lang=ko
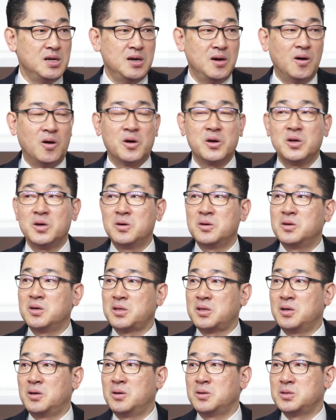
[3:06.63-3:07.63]
어려운
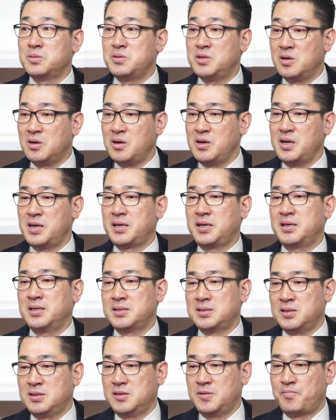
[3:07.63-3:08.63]
것어거좀 이런 걸
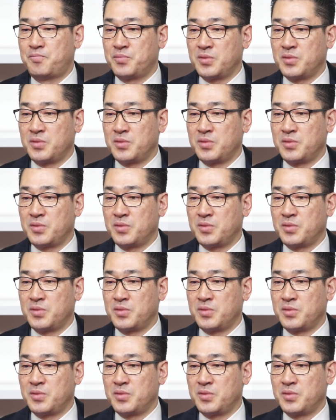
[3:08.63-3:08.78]
얘기해서